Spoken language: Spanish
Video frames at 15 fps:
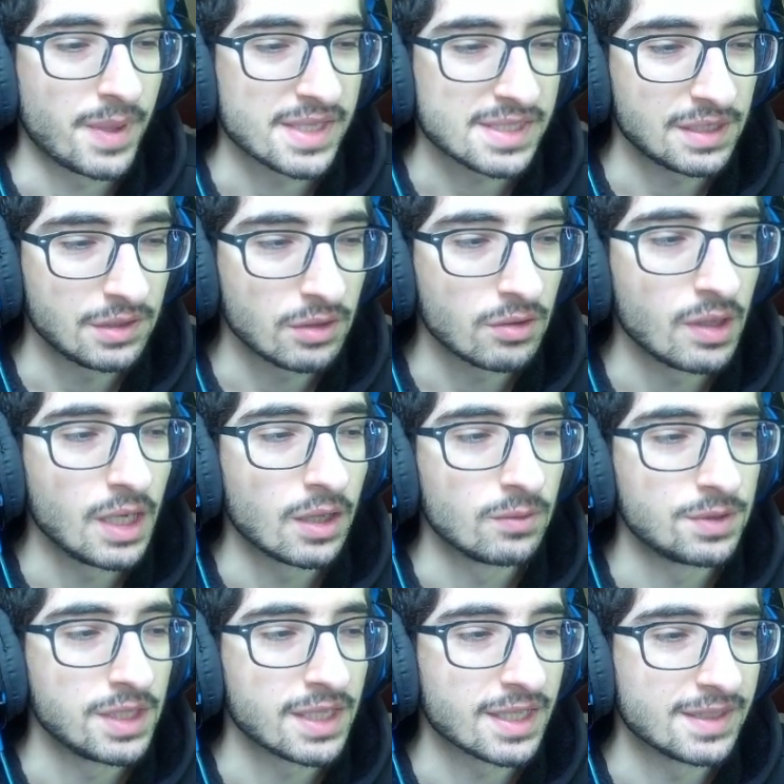Pasando con la
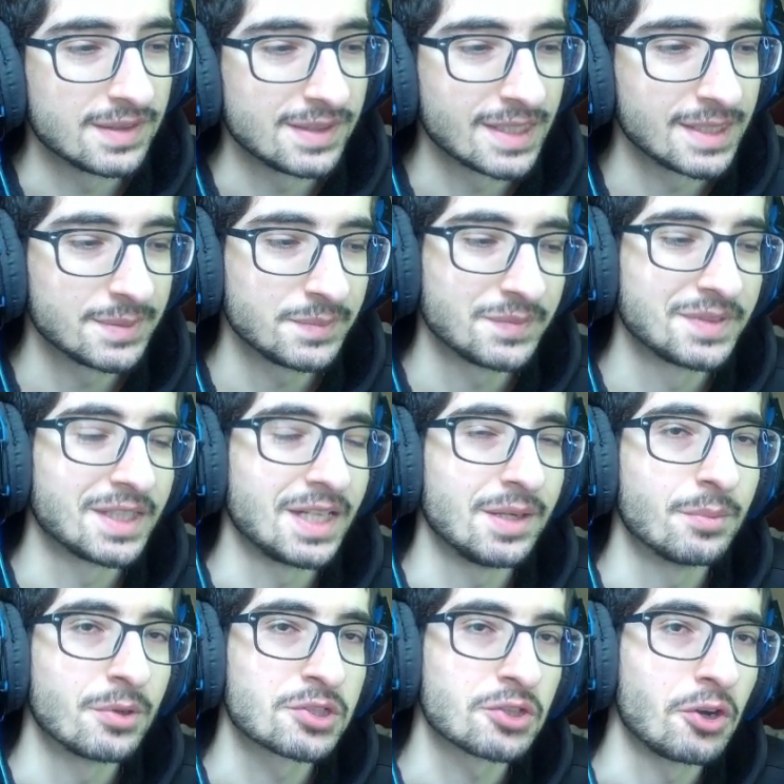ulti gente,
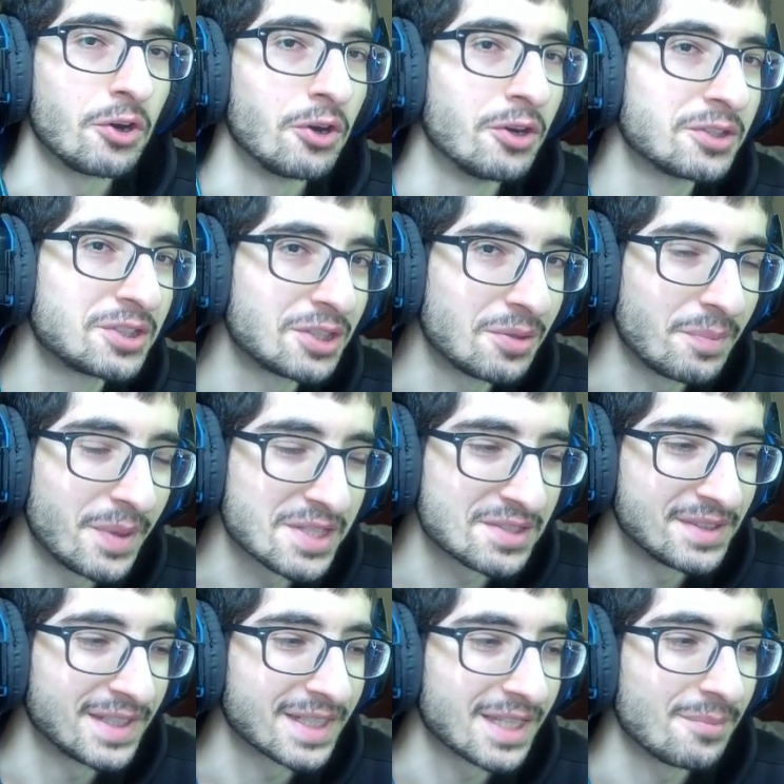tenemos otro
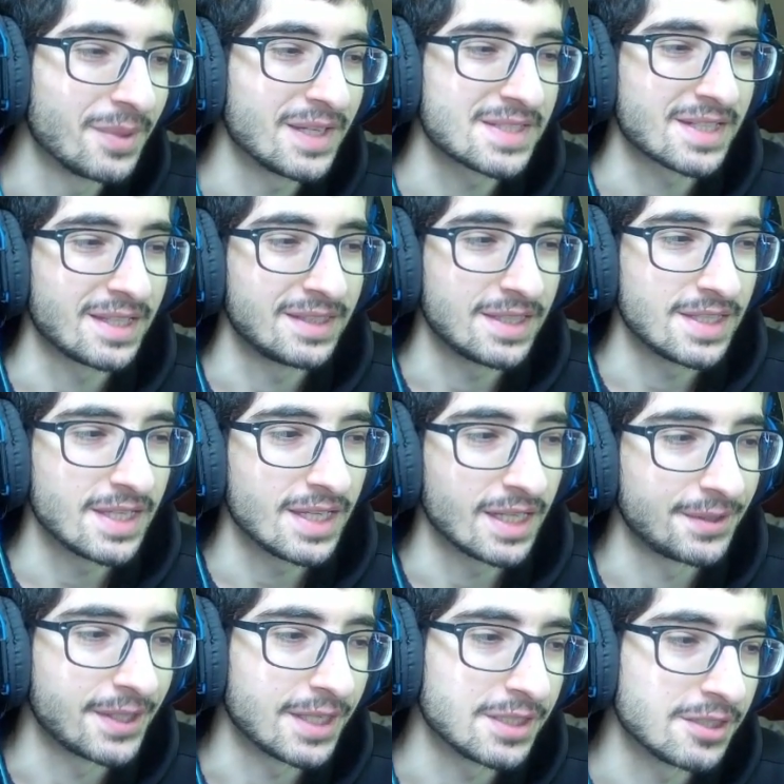personaje más que tiene
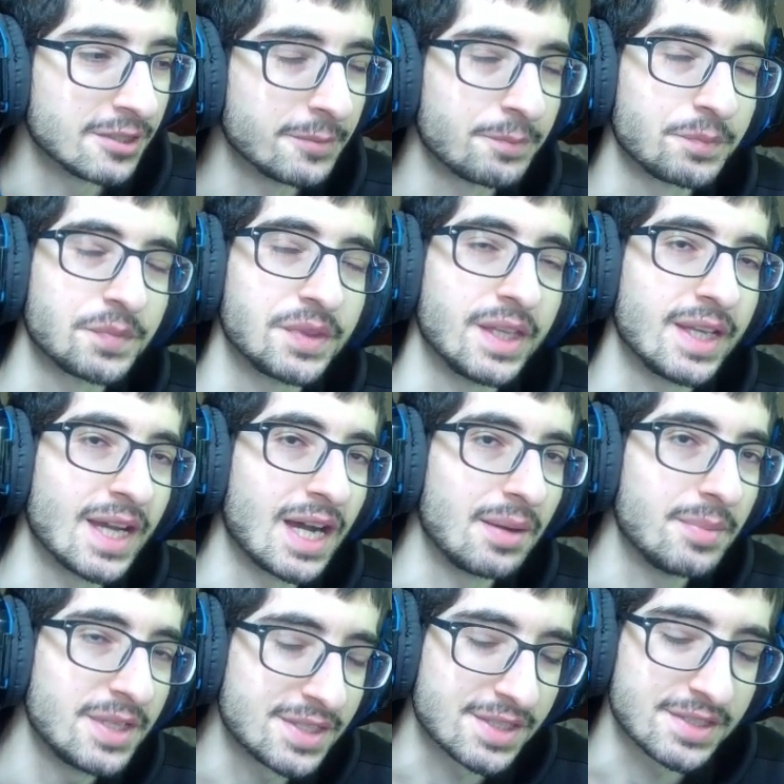el daño de
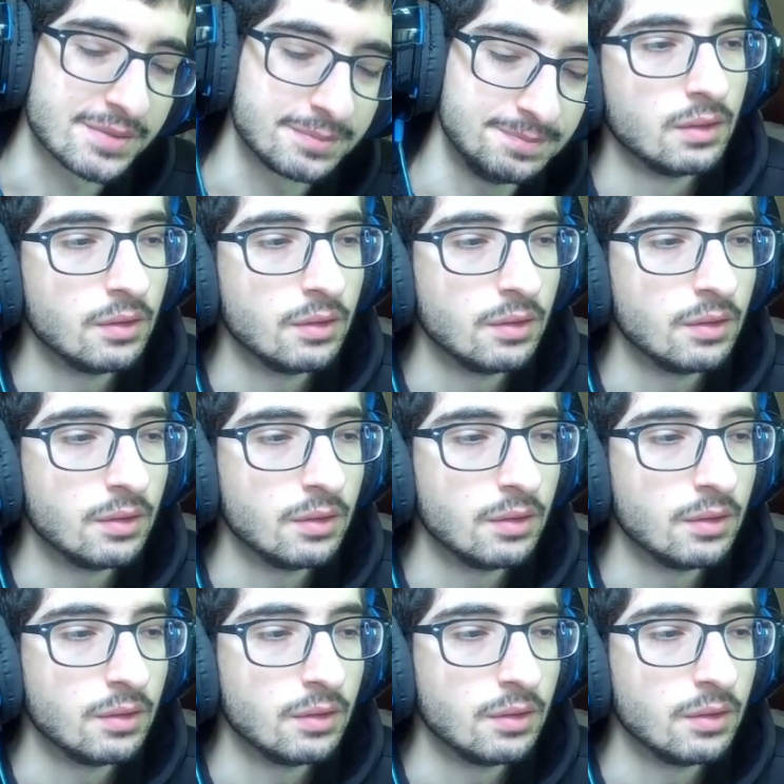Abyss.